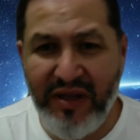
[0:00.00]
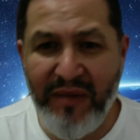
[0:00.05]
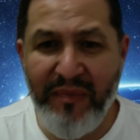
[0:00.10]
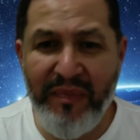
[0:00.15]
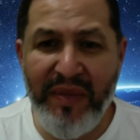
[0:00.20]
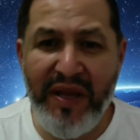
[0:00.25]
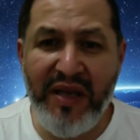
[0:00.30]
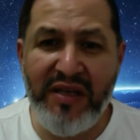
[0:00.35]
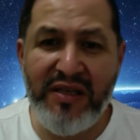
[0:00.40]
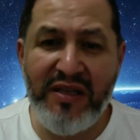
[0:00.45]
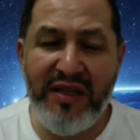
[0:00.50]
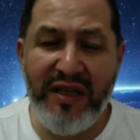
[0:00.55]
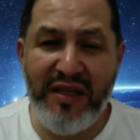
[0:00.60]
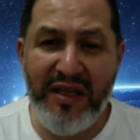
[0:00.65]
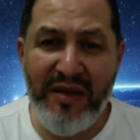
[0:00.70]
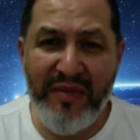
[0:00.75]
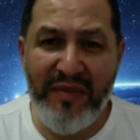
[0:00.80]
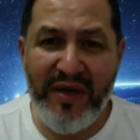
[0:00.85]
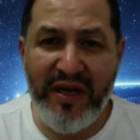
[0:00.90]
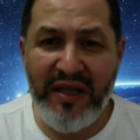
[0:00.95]
depende da
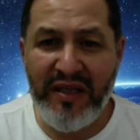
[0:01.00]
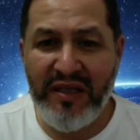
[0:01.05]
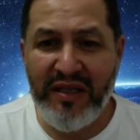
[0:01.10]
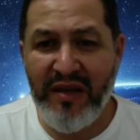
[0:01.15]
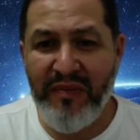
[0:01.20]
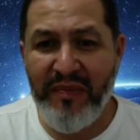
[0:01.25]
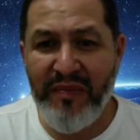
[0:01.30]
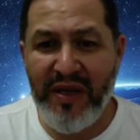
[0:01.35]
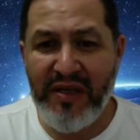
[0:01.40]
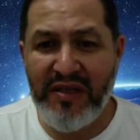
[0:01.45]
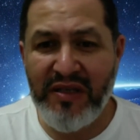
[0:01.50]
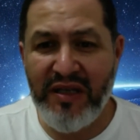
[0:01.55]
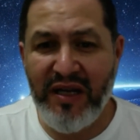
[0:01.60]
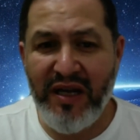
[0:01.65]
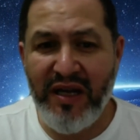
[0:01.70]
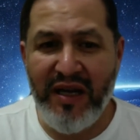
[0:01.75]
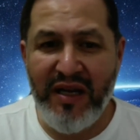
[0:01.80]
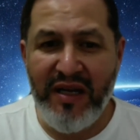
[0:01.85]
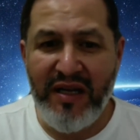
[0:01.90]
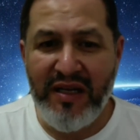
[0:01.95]
demanda, depende
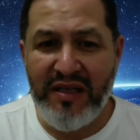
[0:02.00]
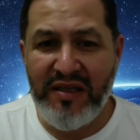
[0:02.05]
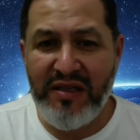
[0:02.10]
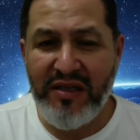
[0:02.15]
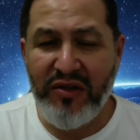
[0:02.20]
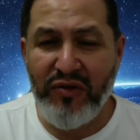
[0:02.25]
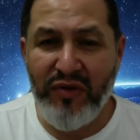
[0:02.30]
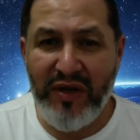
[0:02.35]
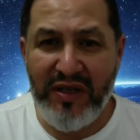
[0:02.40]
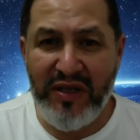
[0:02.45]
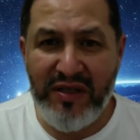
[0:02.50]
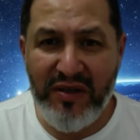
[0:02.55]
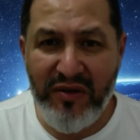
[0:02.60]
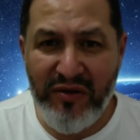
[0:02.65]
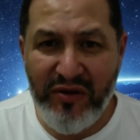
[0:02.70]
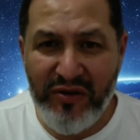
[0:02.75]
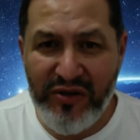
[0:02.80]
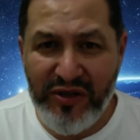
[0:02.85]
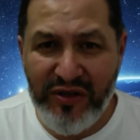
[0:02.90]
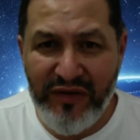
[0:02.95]
da
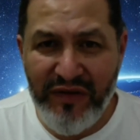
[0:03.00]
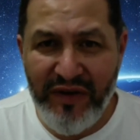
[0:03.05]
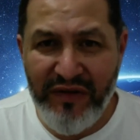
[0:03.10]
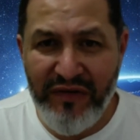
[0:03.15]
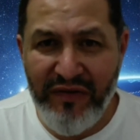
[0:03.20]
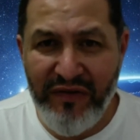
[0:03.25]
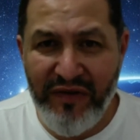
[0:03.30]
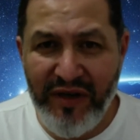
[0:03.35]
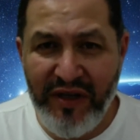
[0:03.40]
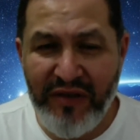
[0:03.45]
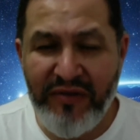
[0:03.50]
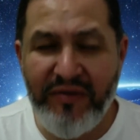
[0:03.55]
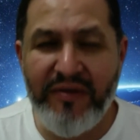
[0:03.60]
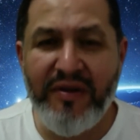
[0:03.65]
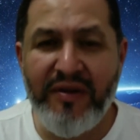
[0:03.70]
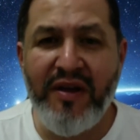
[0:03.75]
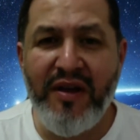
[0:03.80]
situação que eu estiver vivendo,